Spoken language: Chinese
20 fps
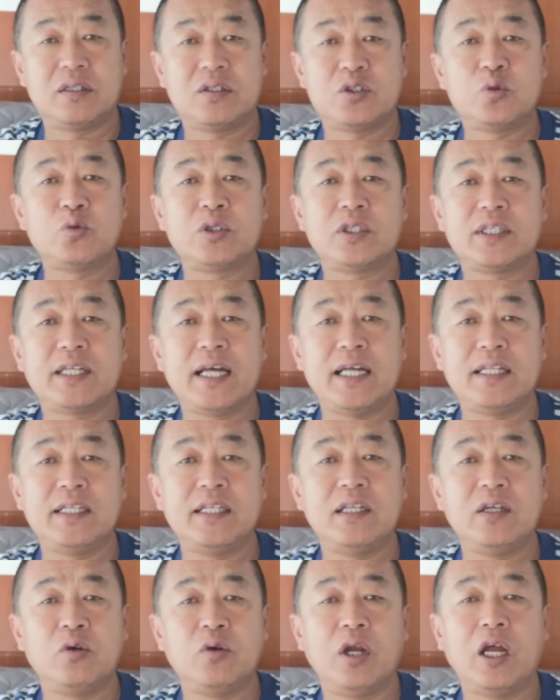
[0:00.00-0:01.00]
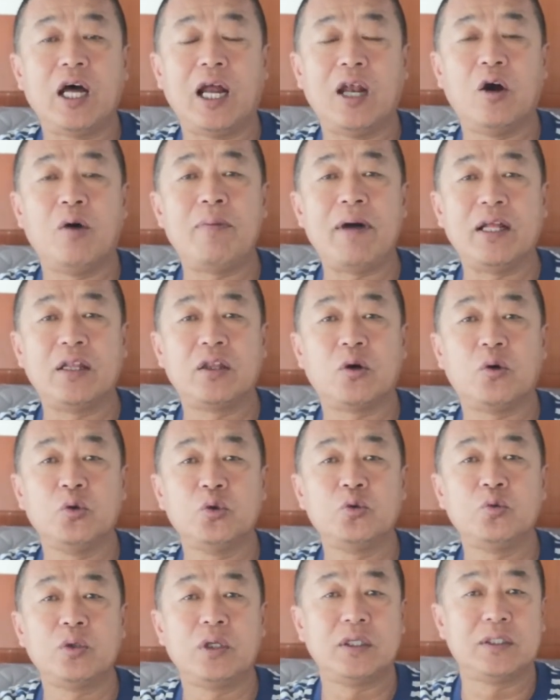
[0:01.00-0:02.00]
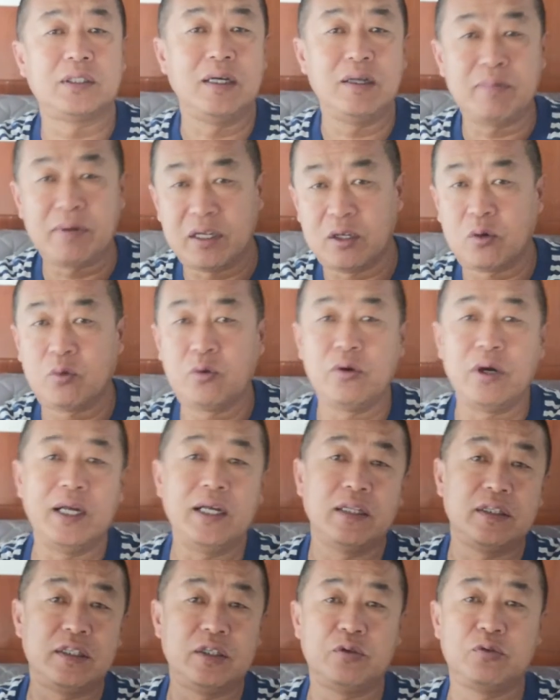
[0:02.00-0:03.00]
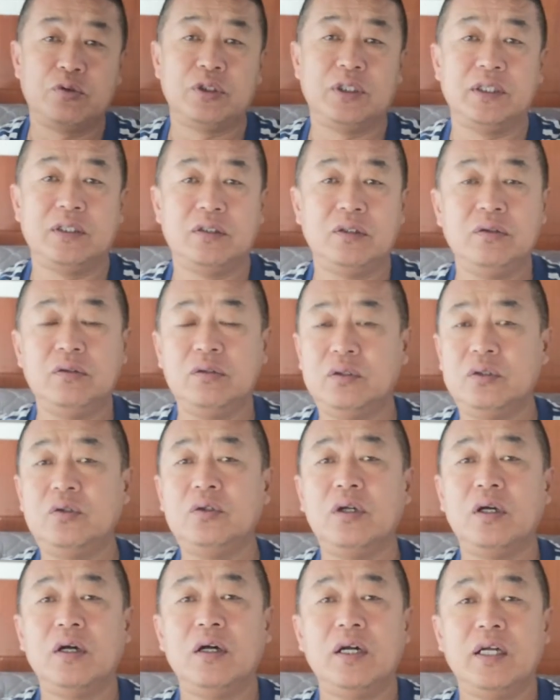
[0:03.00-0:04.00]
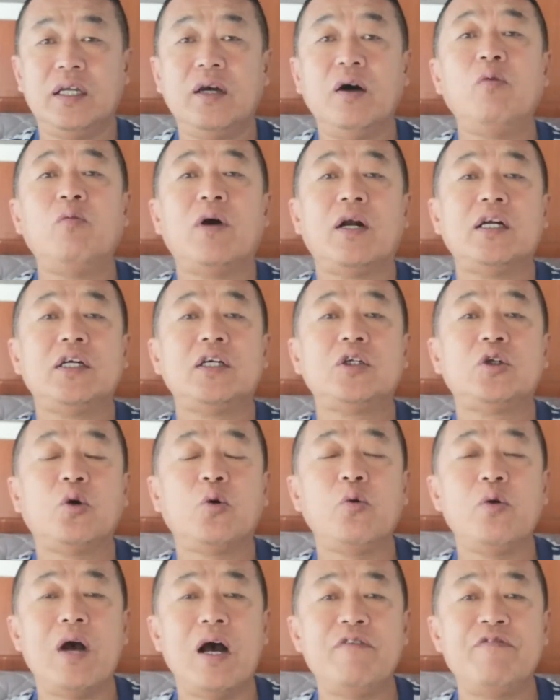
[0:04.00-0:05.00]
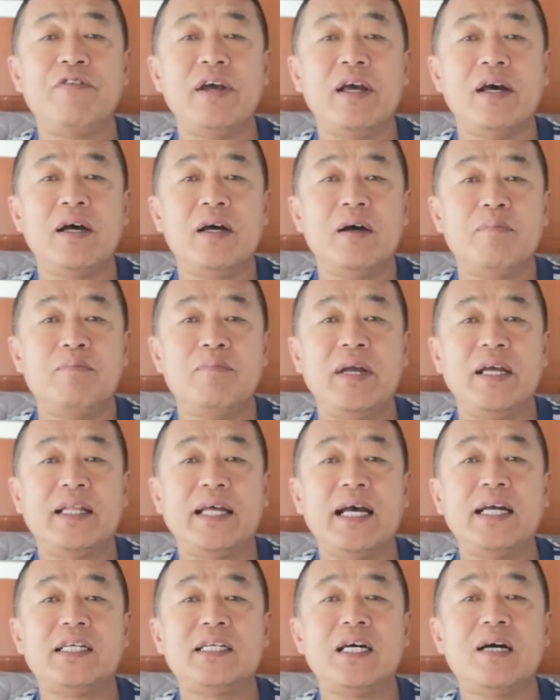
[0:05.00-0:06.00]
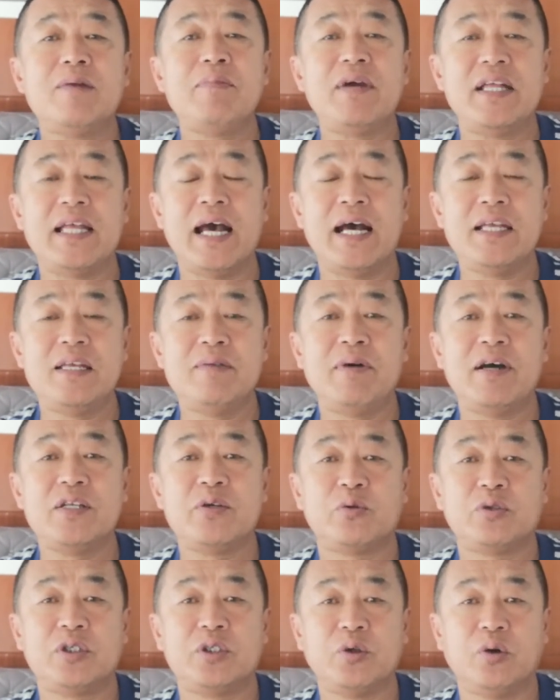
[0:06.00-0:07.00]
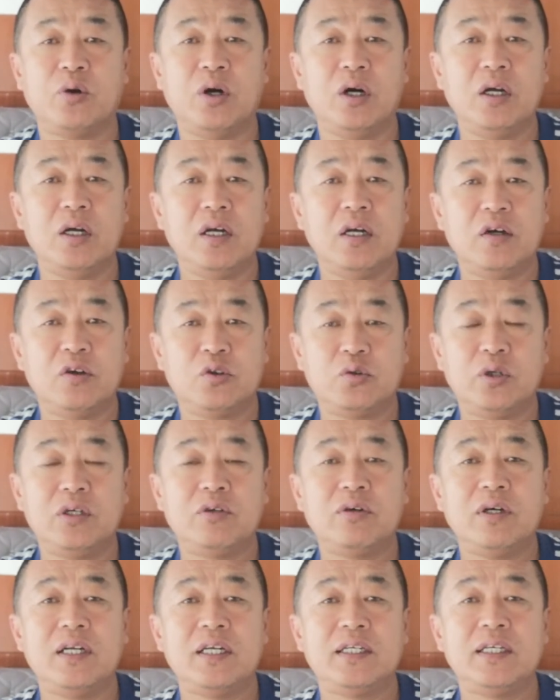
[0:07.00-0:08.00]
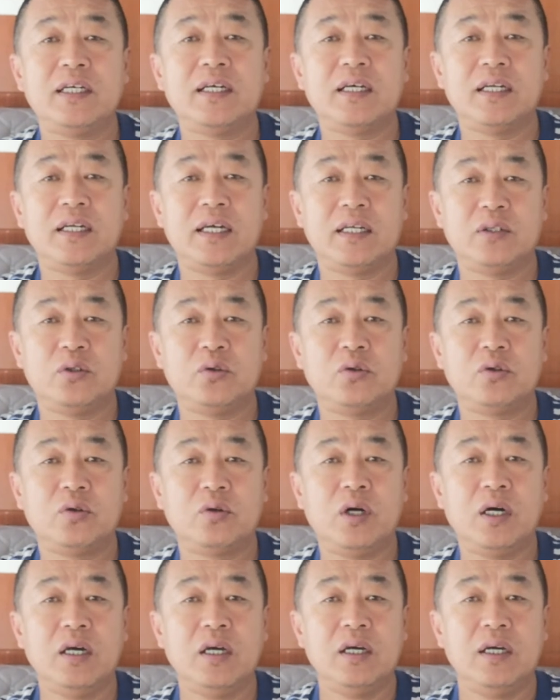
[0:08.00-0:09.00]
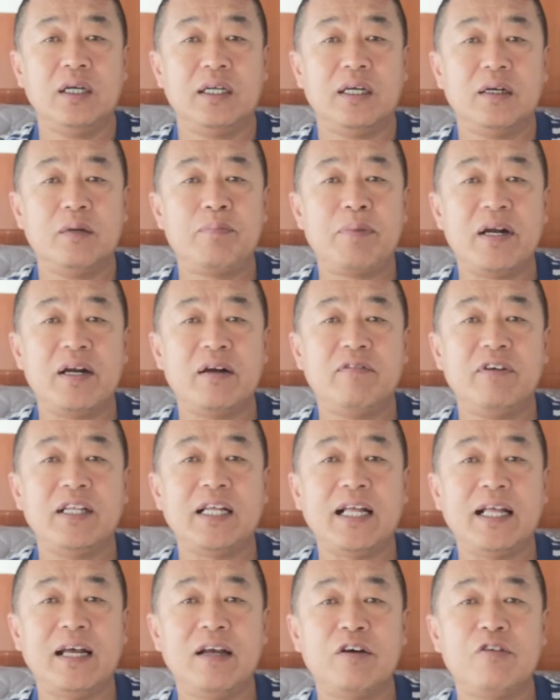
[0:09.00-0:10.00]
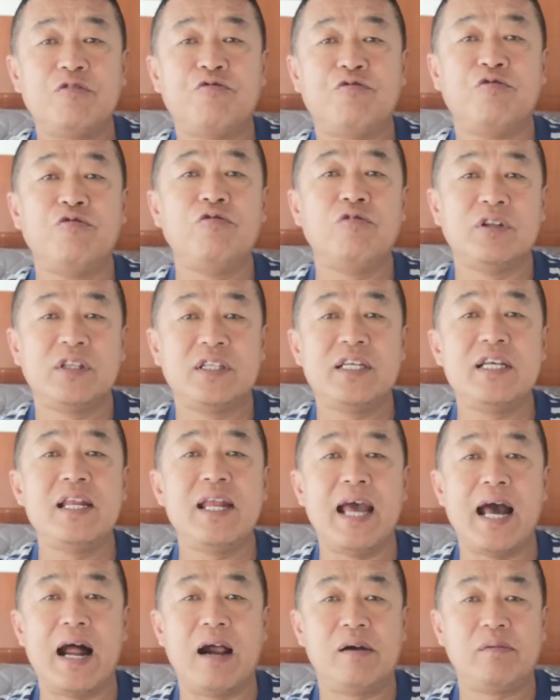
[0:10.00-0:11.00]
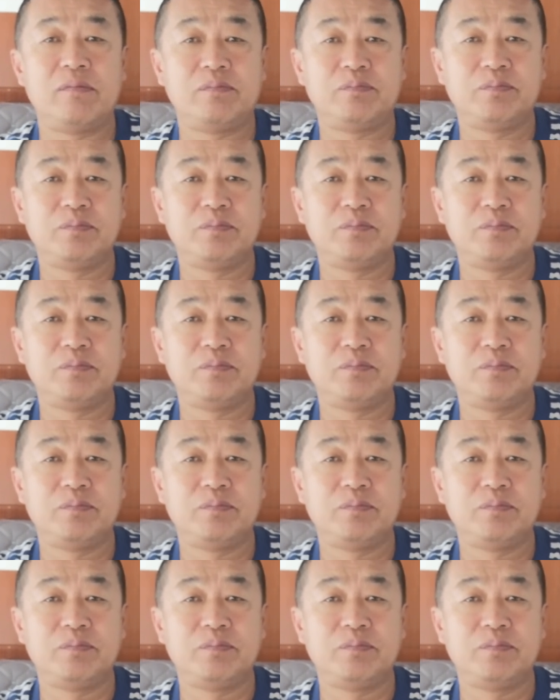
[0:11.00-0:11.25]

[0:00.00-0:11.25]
素质太低的，有俩老板投诉的，咱就把会员也踢出去。就，你看我这是收会员费，每台车每年一百九十九，所以说呢，这个呢就是说也是本着为大家一个服务，低廉。